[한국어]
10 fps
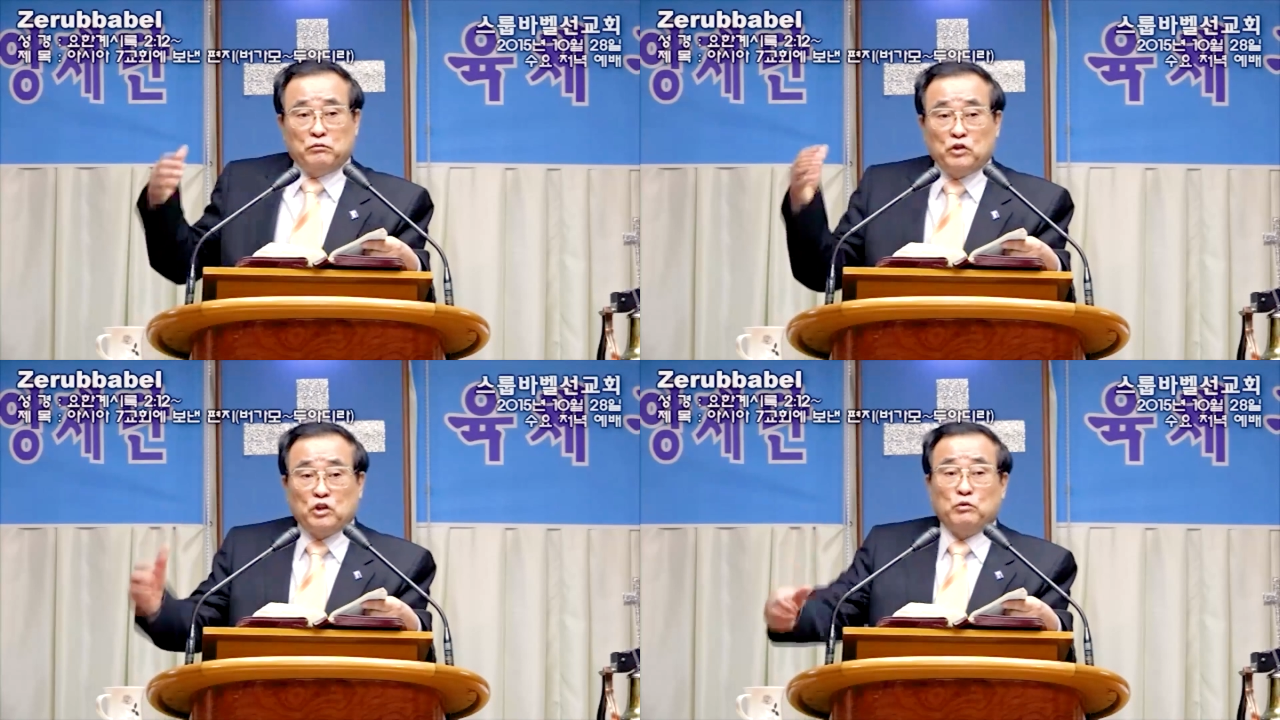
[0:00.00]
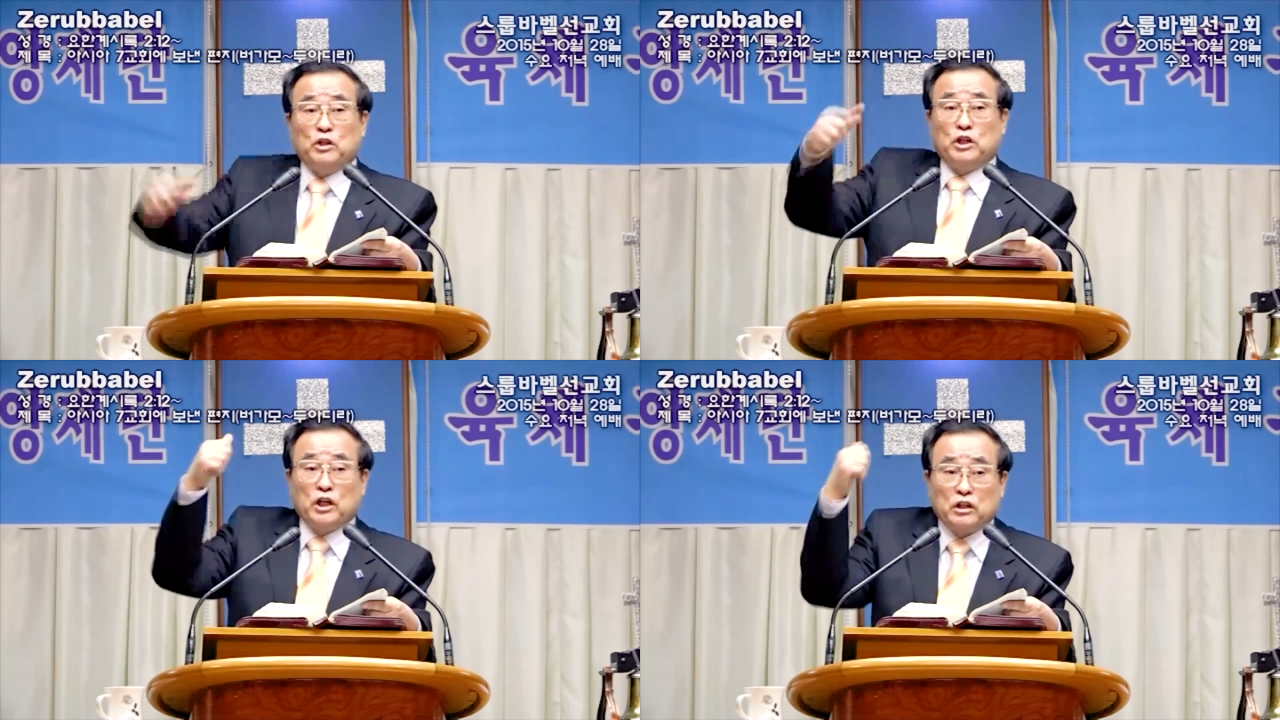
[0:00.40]

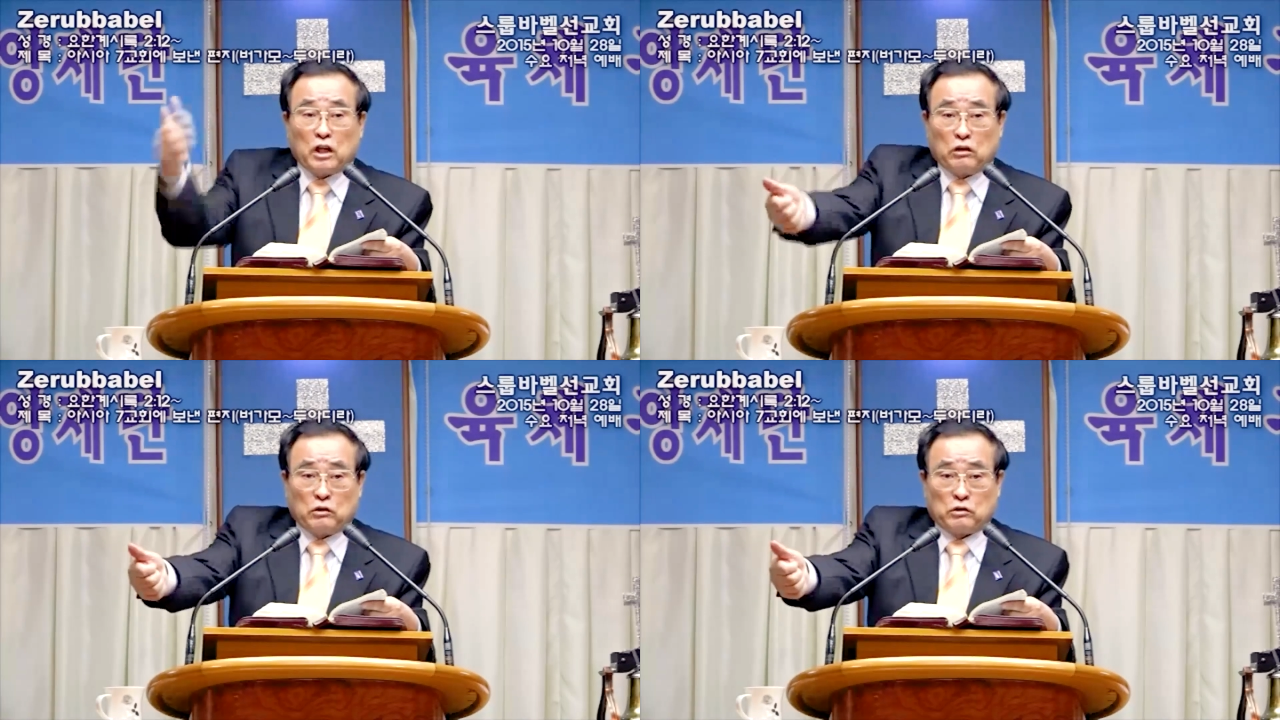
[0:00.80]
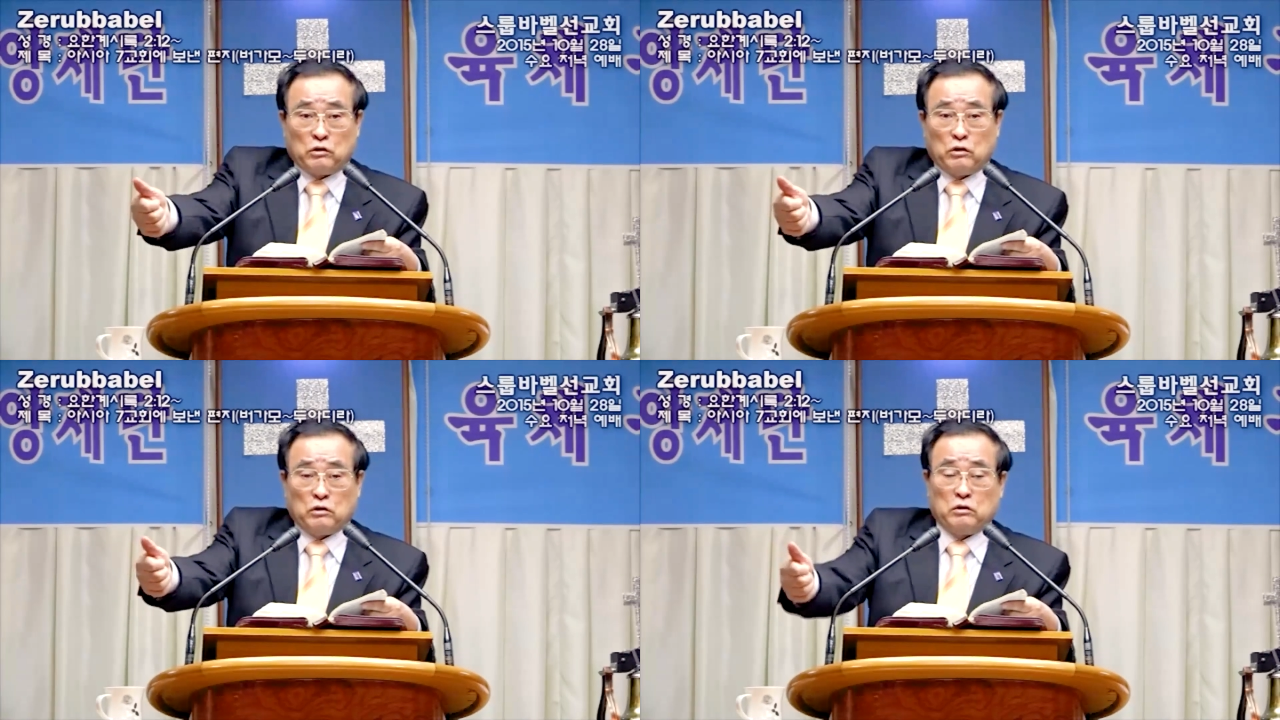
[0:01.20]
믿음을 이긴다는
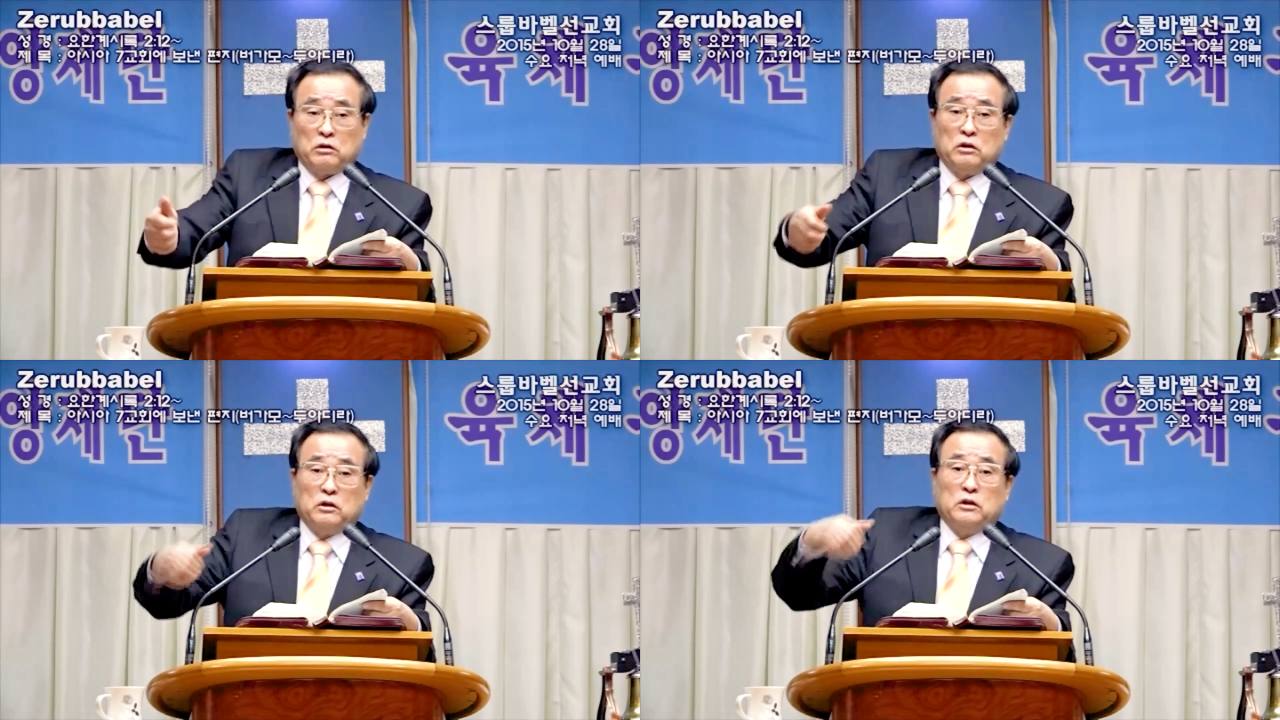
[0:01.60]
것은